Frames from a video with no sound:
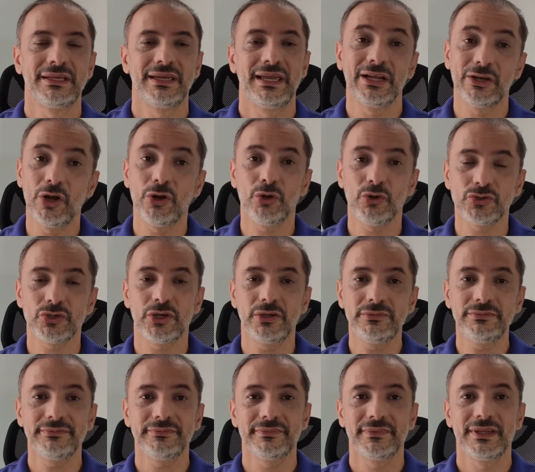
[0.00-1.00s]
En conclusión,
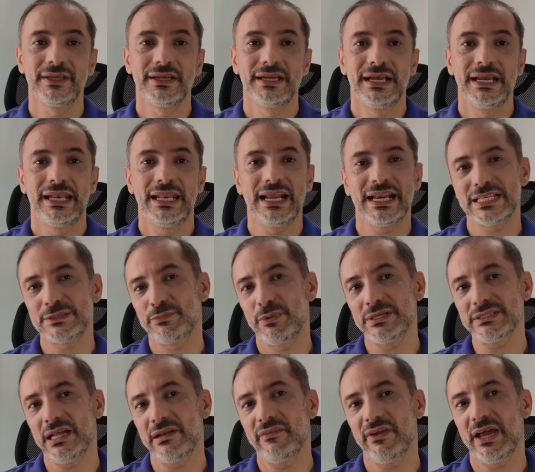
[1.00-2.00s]
la
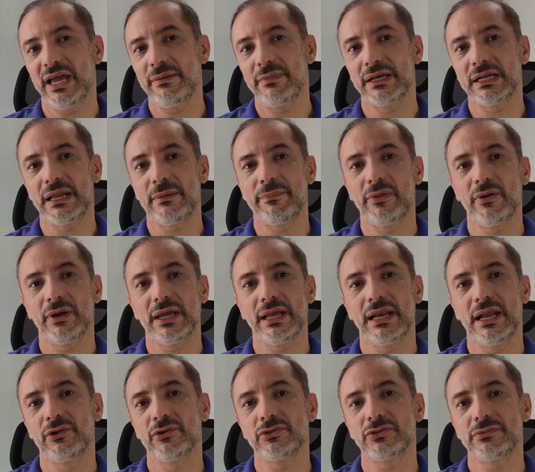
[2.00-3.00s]
respuesta al viaje más rápido que
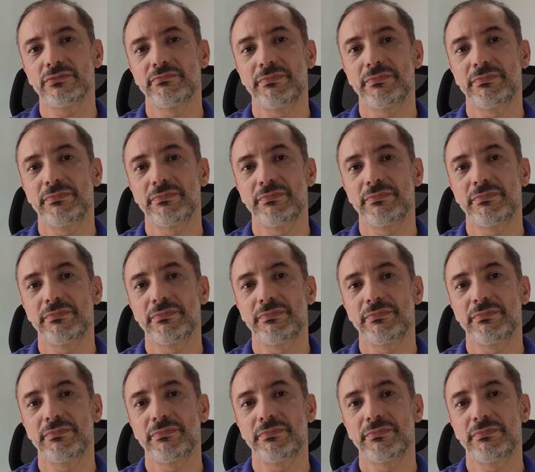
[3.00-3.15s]
la luz